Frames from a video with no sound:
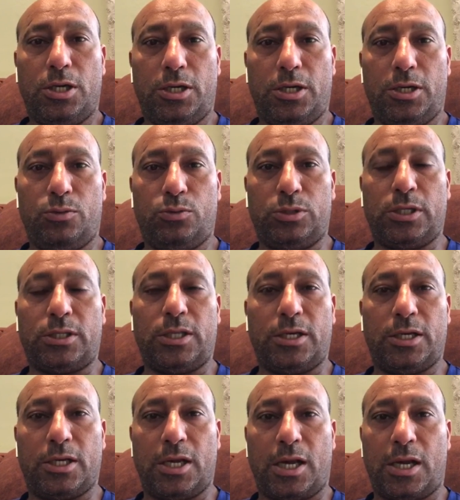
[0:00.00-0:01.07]
آه، وده
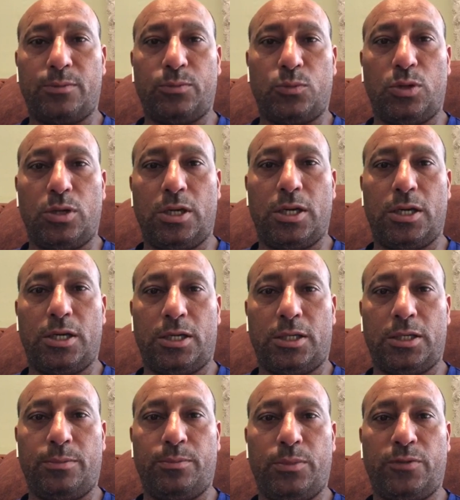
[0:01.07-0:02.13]
تاريخ الحمد لله
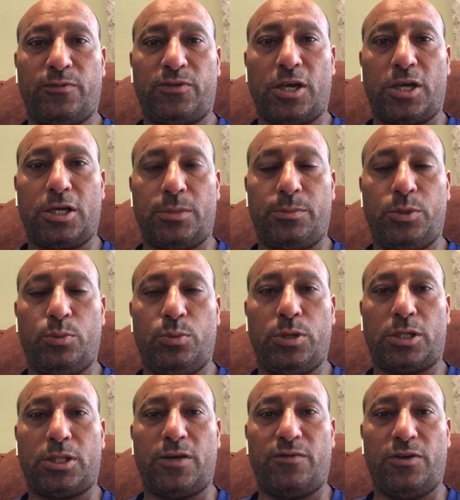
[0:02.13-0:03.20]
احنا بنفتخر بيه
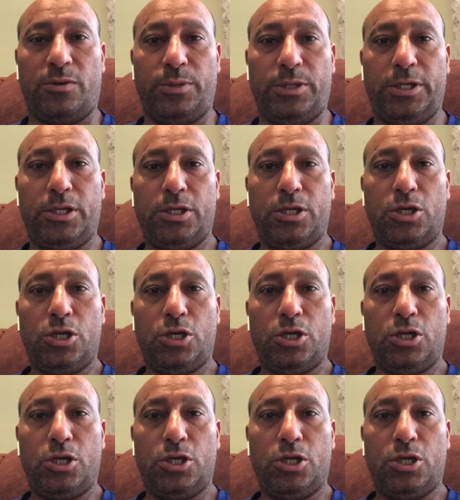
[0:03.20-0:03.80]
وبنحتفل بيه